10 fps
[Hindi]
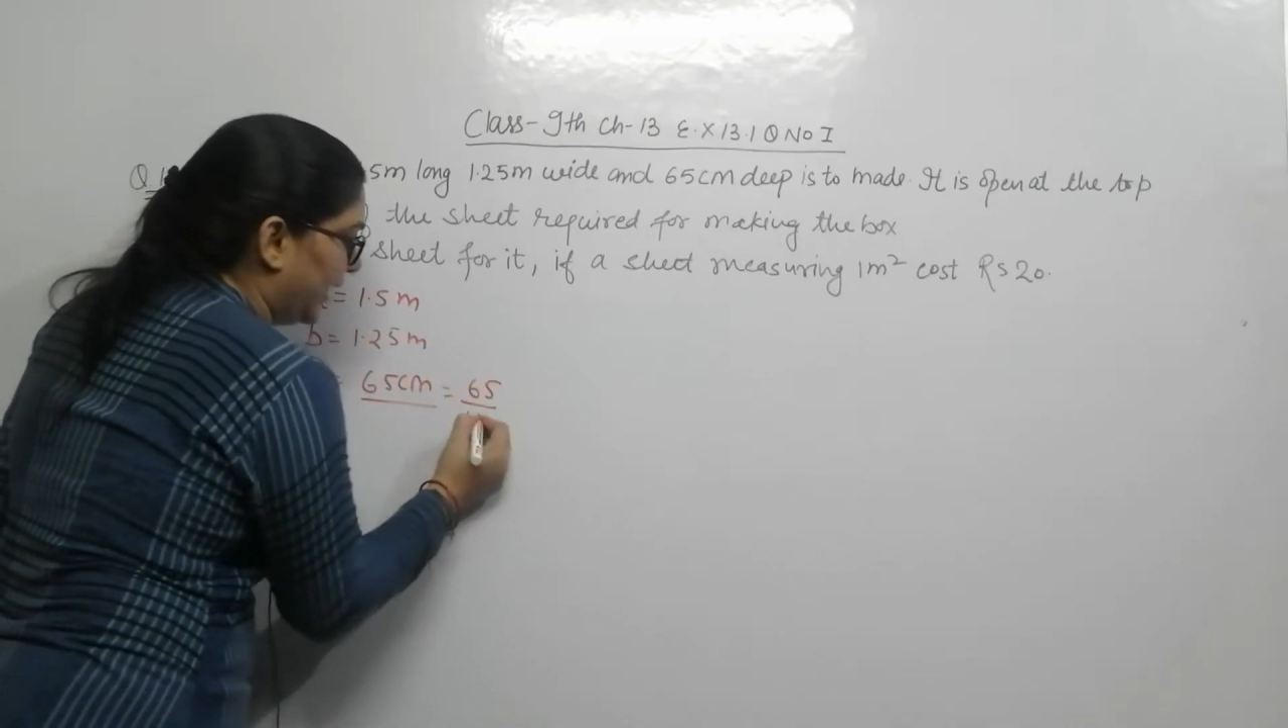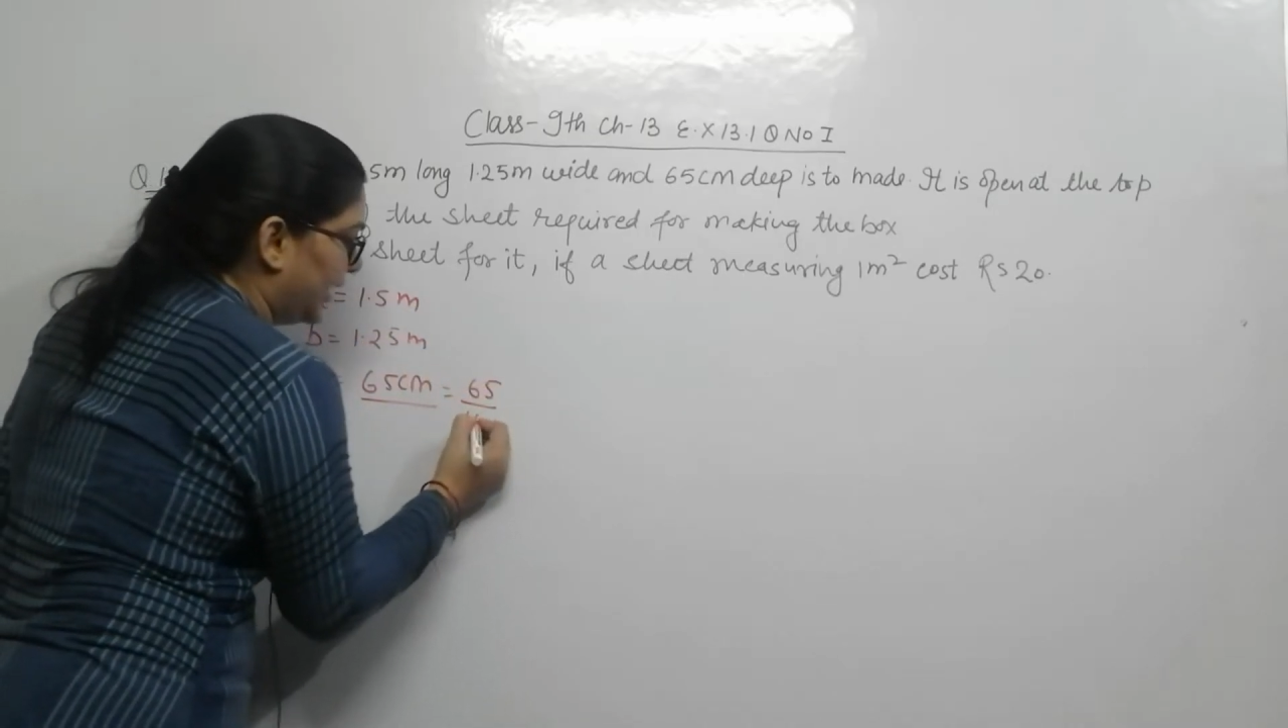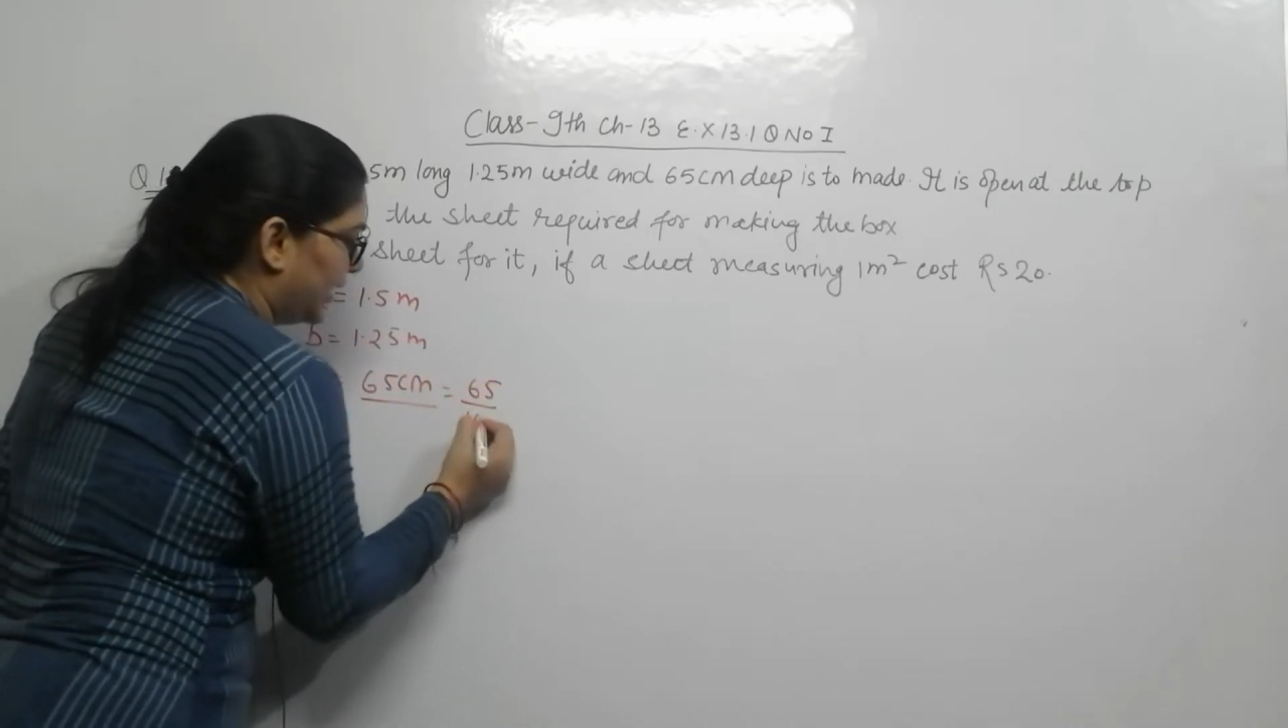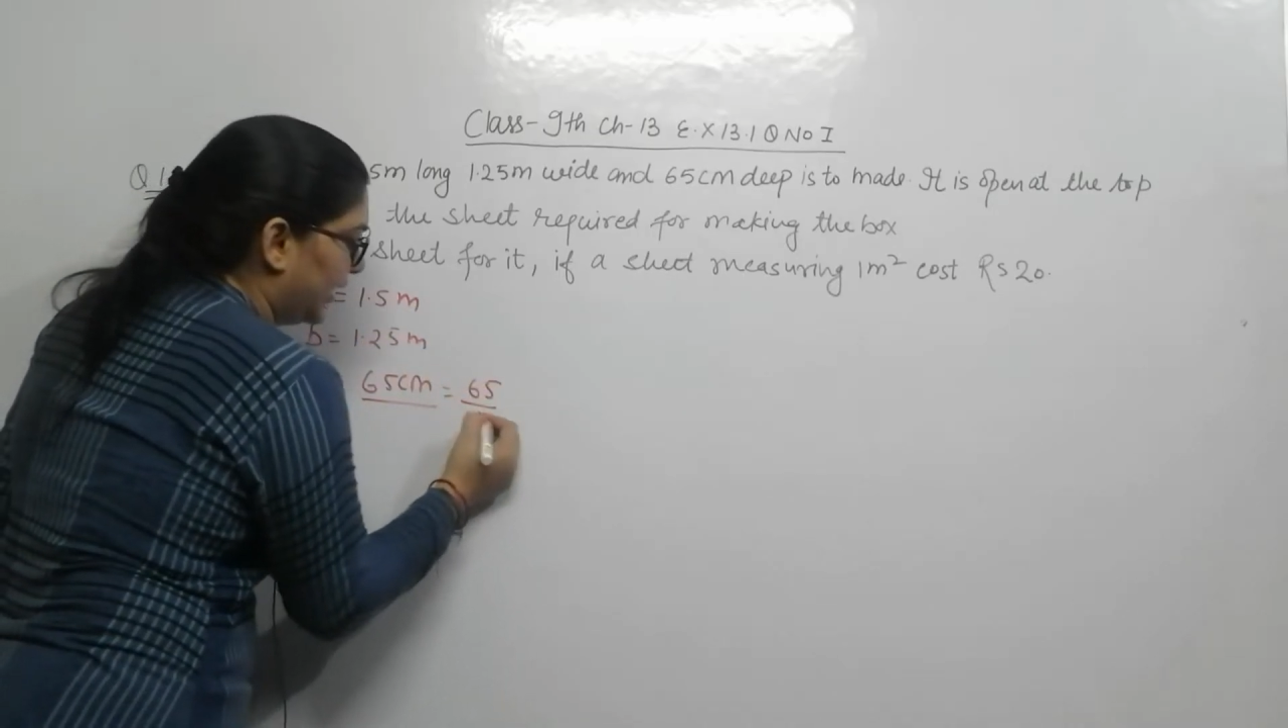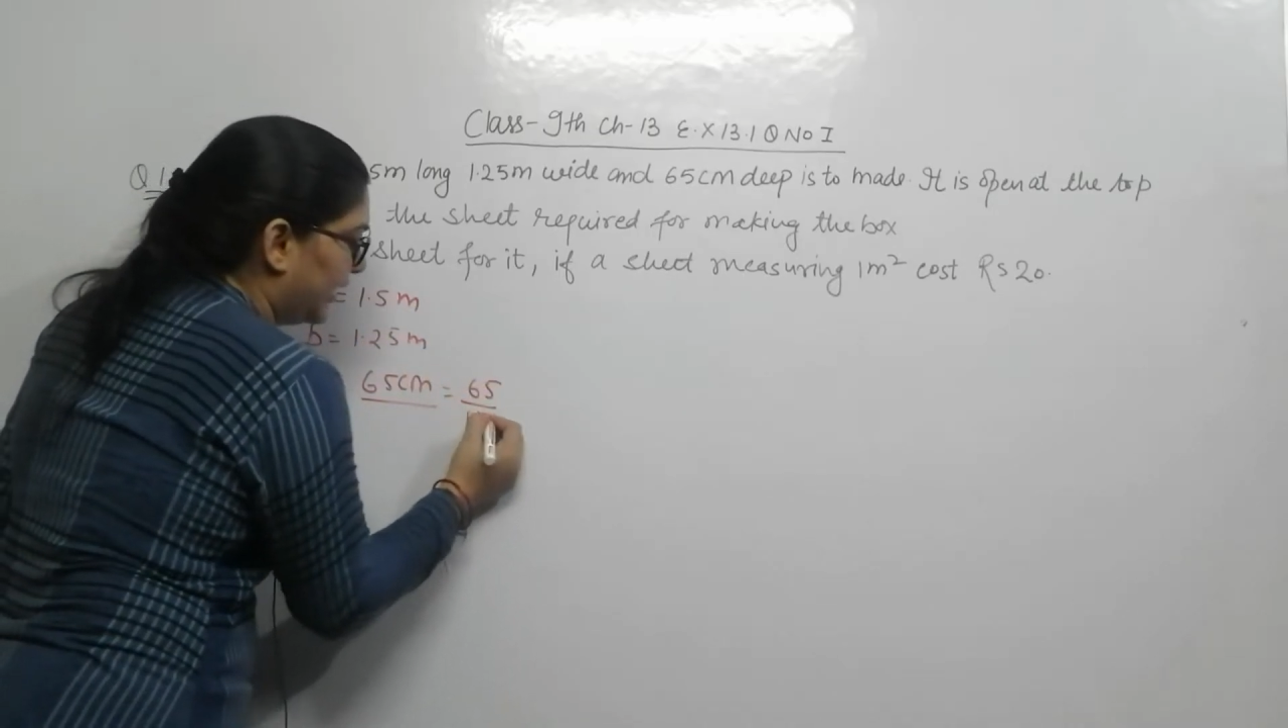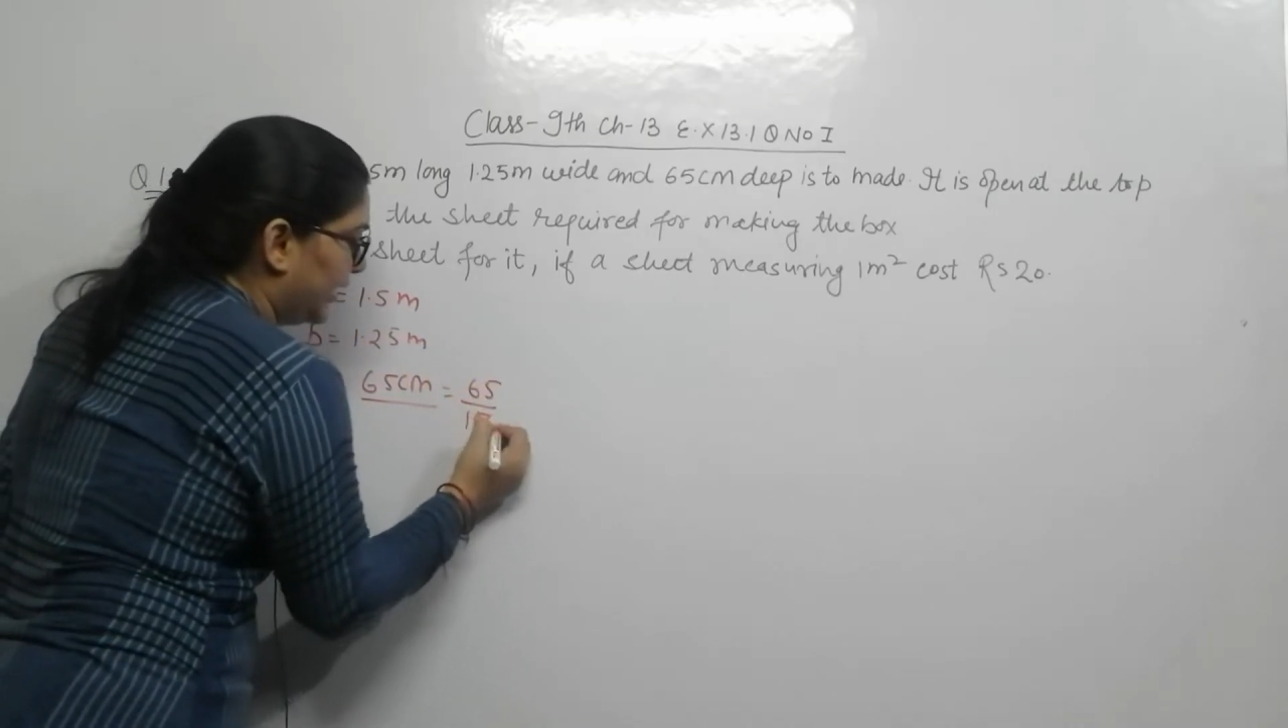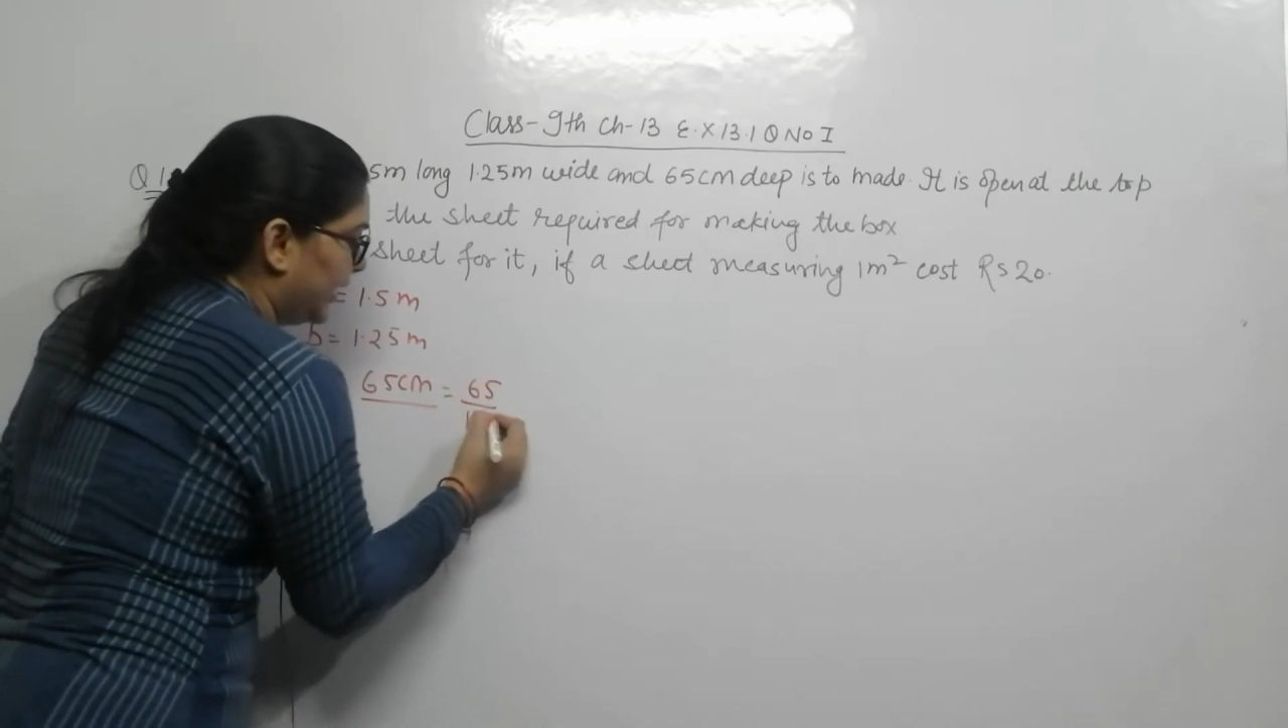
हंड्रेड